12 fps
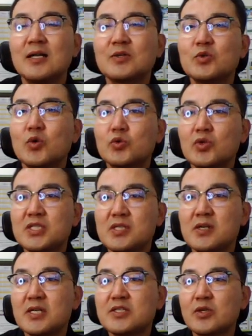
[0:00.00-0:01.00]
그리고 또
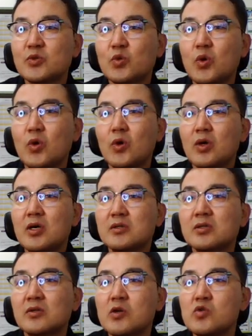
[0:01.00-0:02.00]
시설 개선으로
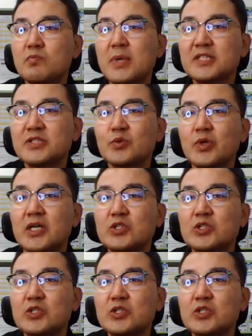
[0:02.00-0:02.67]
커튼월룩 방식으로